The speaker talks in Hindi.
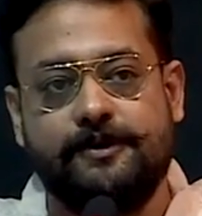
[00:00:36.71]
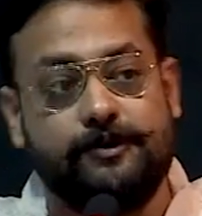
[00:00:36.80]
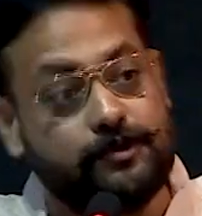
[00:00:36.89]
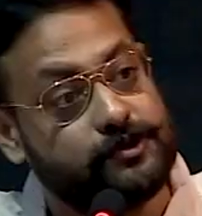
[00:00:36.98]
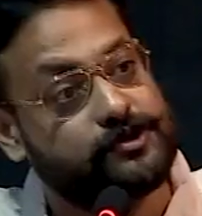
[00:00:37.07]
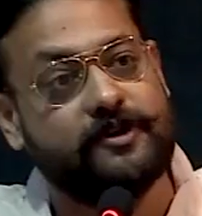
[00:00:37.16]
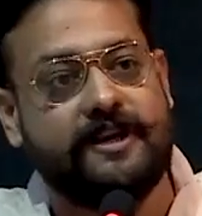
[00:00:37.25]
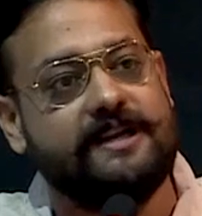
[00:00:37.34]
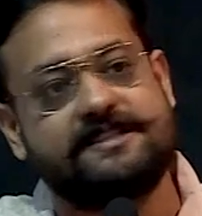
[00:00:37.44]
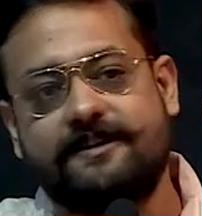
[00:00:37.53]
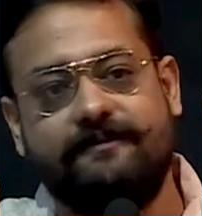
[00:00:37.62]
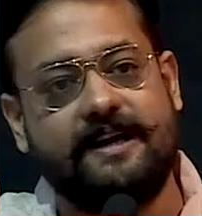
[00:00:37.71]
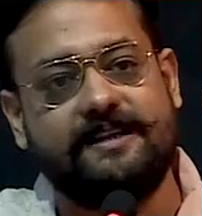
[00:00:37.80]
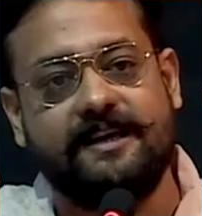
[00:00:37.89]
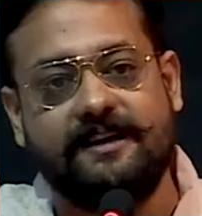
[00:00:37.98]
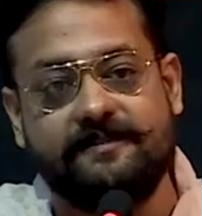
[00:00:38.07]
दूसरों के लिए
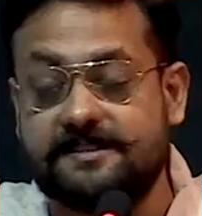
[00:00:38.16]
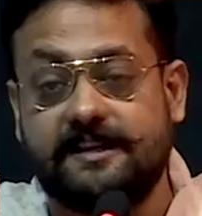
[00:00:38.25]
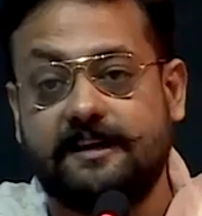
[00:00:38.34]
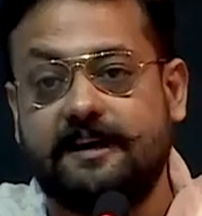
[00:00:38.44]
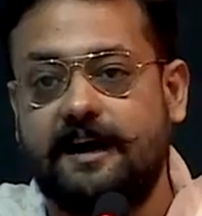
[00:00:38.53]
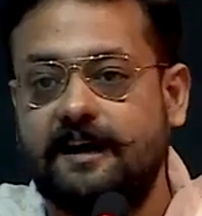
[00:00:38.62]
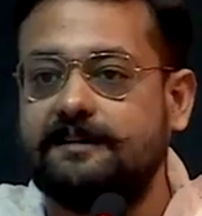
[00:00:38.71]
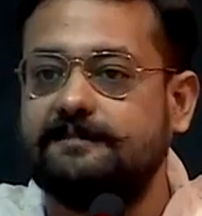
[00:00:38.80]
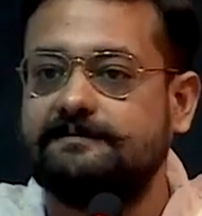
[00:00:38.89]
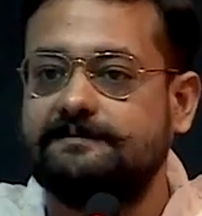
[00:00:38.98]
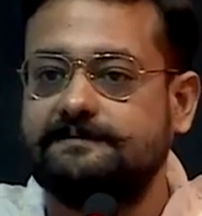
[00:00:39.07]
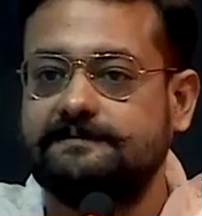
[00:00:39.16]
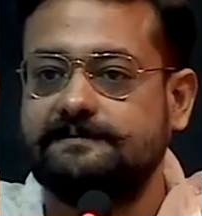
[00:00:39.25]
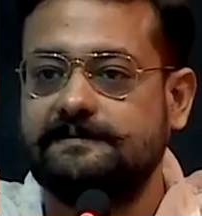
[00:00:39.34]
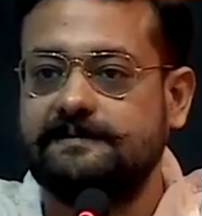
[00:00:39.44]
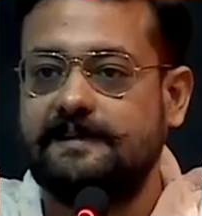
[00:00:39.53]
छपाते हैं विजिटिंग कार्ड
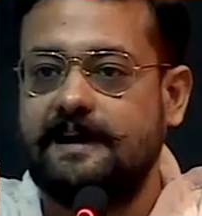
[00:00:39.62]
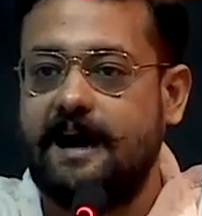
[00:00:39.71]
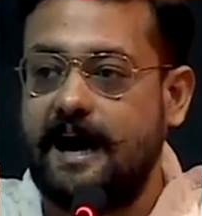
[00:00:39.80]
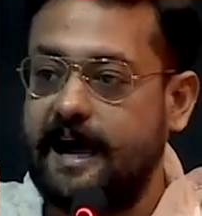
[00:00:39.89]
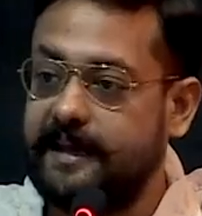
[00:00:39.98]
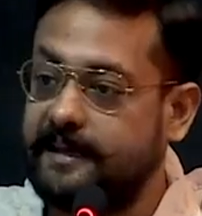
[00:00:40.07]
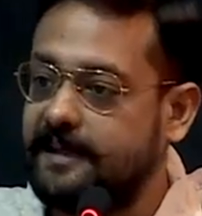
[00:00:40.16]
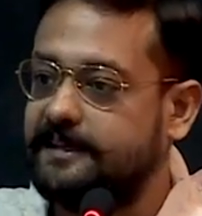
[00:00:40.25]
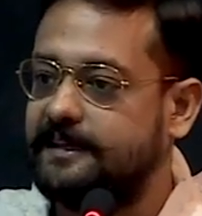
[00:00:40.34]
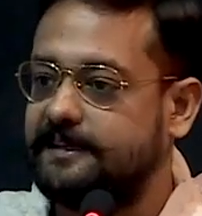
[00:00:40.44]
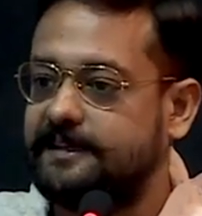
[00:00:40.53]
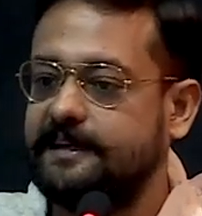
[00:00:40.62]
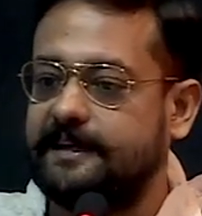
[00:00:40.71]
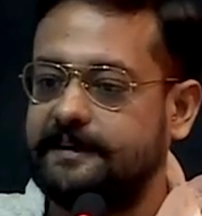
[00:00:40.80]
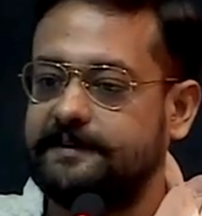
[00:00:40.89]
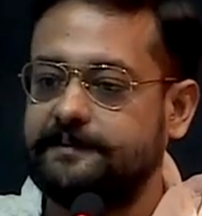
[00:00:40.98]
आईना देखते
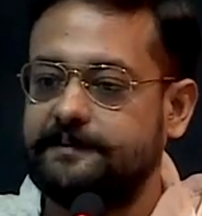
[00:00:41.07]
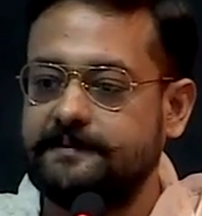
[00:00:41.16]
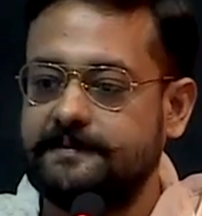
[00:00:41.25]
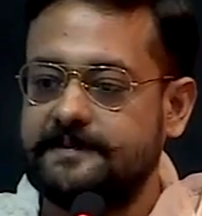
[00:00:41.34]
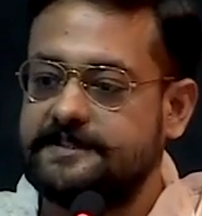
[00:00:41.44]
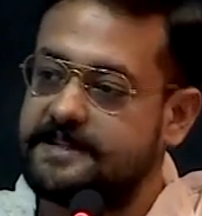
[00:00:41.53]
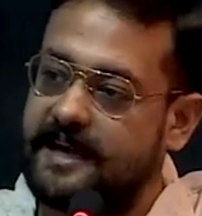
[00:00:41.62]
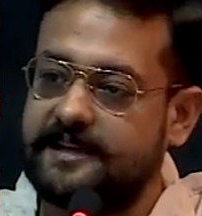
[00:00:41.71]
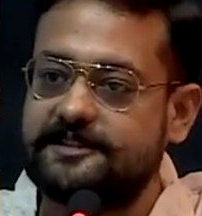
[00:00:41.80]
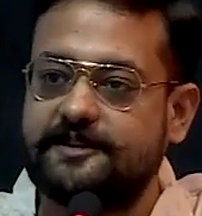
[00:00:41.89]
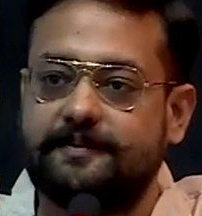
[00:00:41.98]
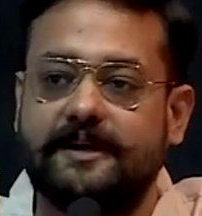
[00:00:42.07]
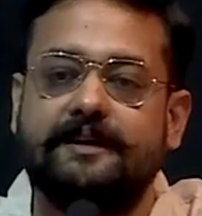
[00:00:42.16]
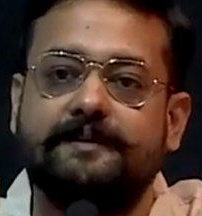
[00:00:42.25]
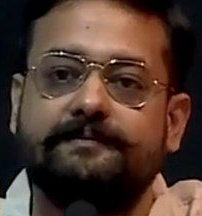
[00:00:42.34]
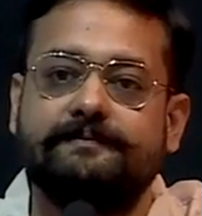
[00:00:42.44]
हैं जाने से
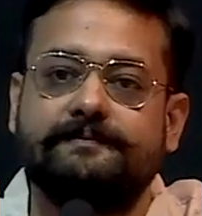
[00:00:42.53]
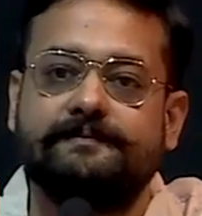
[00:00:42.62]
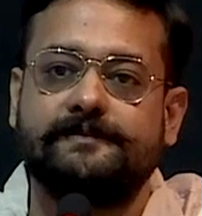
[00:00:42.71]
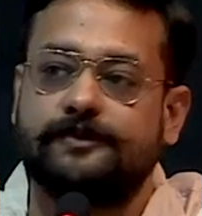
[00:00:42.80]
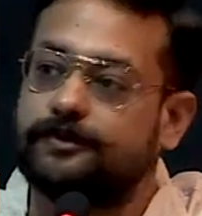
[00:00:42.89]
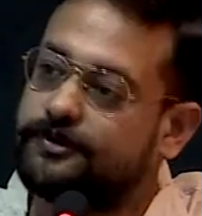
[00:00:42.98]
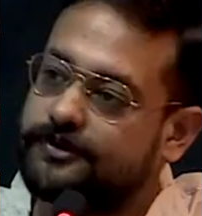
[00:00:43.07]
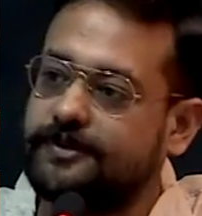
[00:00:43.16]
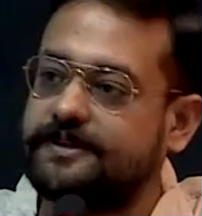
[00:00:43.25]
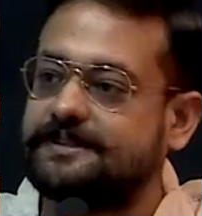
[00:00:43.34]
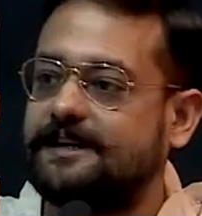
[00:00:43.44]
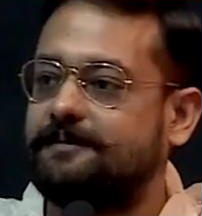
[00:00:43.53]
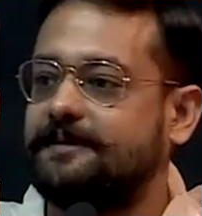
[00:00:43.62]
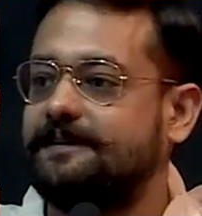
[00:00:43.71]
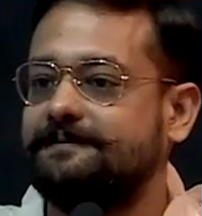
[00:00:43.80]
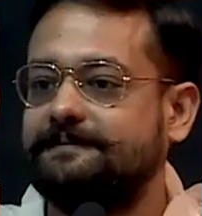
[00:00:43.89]
पहले दूसरों के
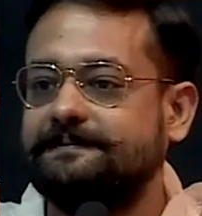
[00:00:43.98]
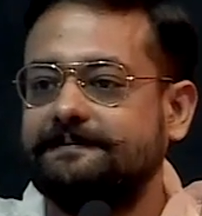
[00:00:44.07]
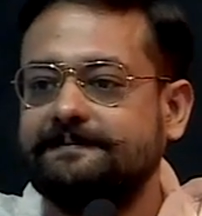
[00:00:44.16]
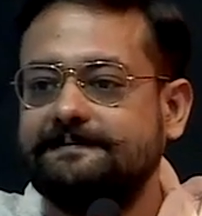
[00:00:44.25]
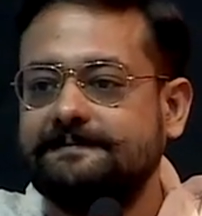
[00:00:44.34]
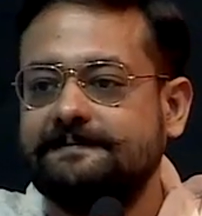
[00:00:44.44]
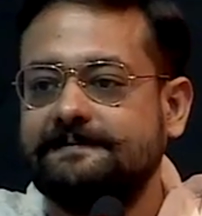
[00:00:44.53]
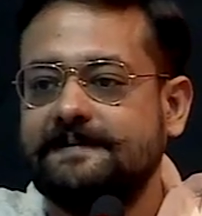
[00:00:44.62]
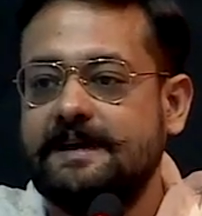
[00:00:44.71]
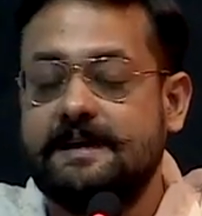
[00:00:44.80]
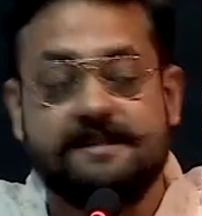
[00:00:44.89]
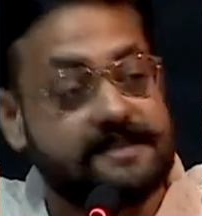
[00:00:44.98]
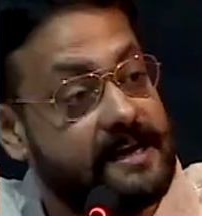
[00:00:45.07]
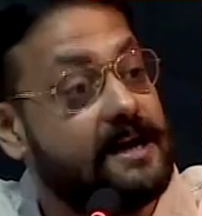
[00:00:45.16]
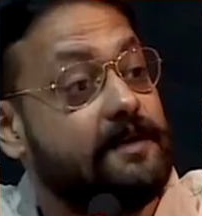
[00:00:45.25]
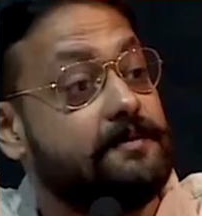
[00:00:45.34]
सामने
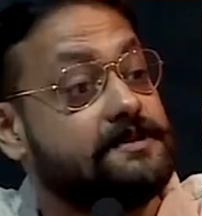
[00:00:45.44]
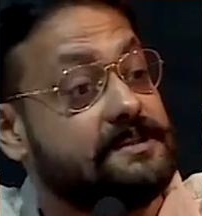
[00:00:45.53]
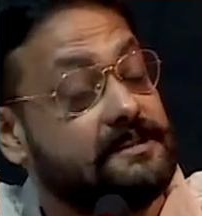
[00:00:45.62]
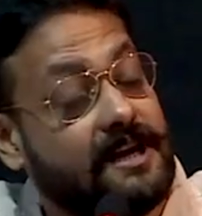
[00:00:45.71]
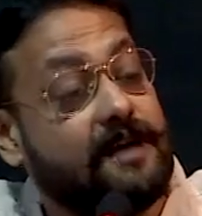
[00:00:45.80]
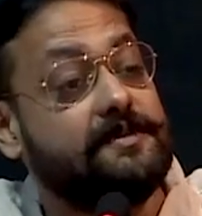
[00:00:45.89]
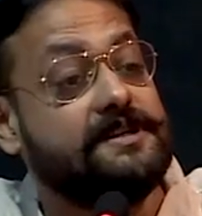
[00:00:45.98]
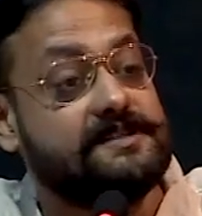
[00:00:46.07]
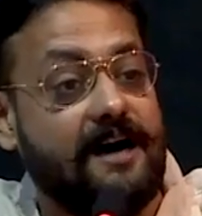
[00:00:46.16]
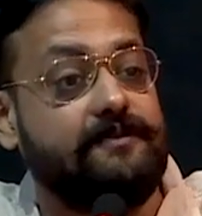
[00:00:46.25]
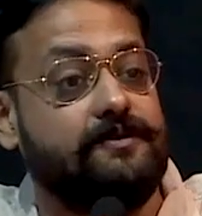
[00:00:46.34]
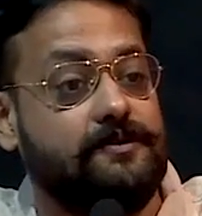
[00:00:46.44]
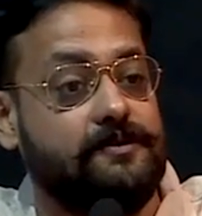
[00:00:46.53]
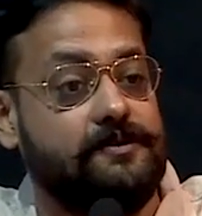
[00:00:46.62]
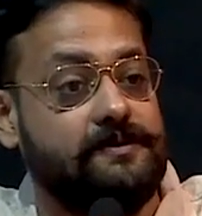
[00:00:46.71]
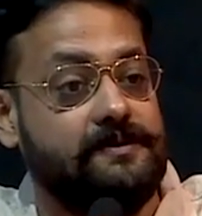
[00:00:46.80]
चेहरा जितना भी साफ हो
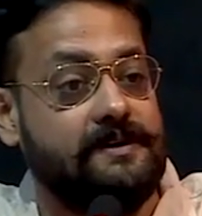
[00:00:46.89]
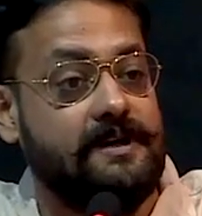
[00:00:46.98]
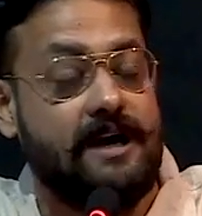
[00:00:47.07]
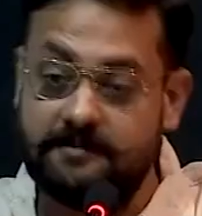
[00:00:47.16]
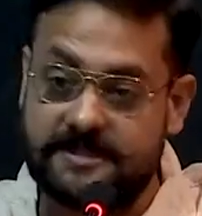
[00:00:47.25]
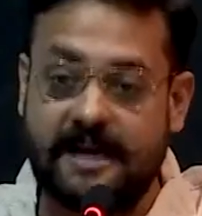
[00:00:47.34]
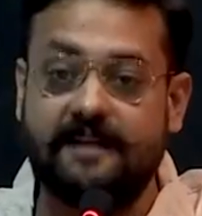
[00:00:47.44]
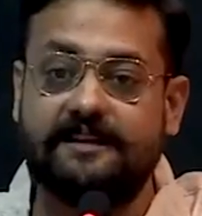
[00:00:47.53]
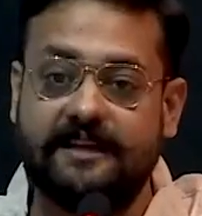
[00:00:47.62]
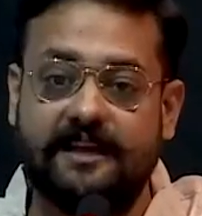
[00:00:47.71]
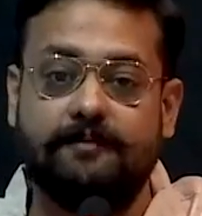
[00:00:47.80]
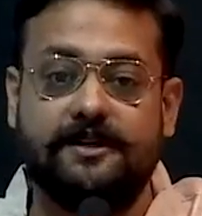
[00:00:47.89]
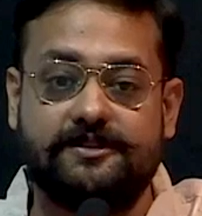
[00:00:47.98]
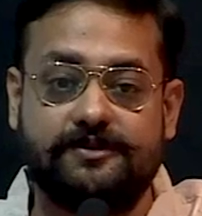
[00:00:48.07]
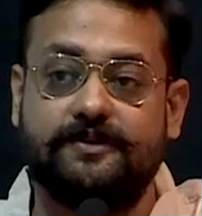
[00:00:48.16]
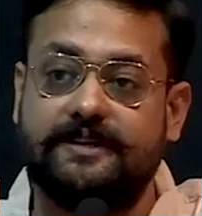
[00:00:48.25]
हम जानते हैं
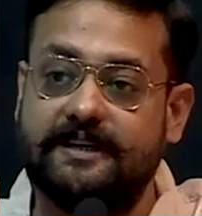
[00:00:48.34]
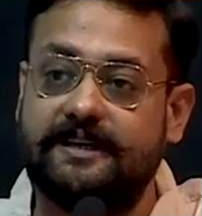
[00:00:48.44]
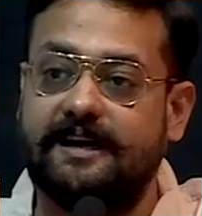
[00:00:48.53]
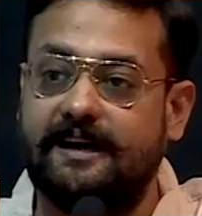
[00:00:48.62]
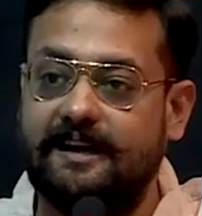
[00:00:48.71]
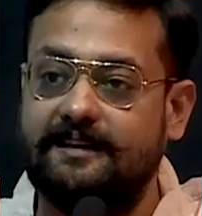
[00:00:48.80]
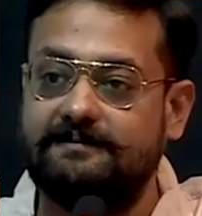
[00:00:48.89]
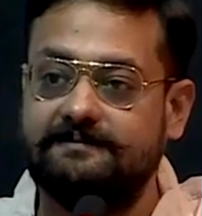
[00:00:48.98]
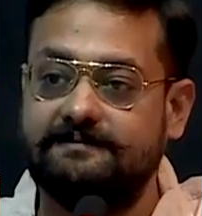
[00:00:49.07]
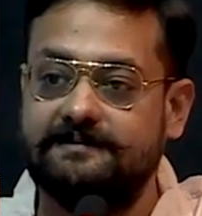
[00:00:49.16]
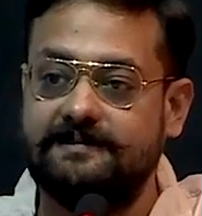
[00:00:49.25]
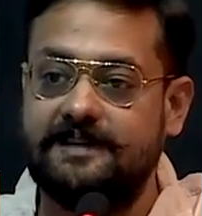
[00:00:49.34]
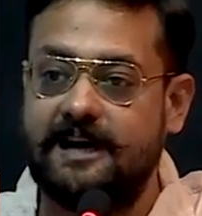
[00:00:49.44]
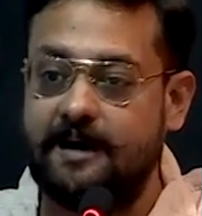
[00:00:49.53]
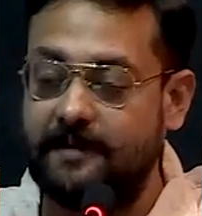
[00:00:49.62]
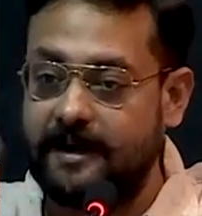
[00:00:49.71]
बदसूरती का हाल
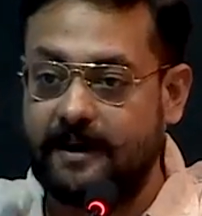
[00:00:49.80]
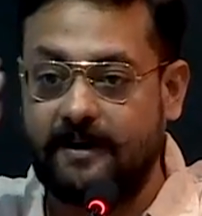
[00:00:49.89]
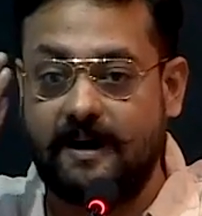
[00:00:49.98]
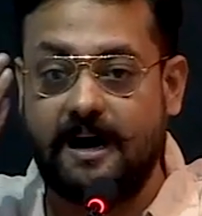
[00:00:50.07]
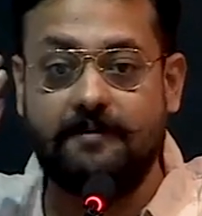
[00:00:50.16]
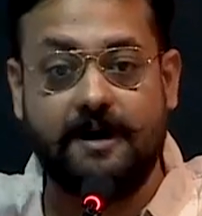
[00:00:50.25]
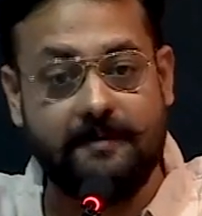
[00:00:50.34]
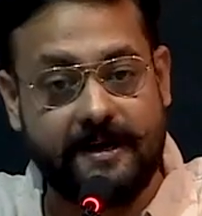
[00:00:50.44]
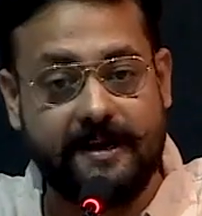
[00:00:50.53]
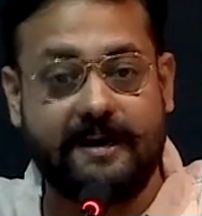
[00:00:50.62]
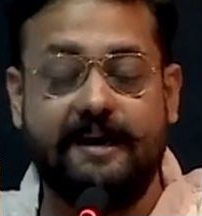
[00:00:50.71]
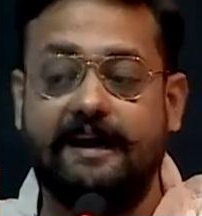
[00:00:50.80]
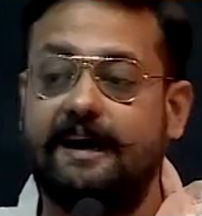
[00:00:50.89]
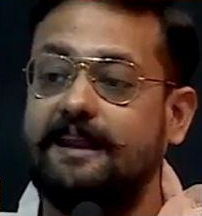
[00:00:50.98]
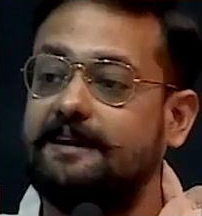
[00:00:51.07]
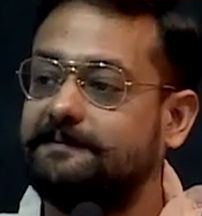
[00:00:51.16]
हमारे ख्वाब हमारे ख्याल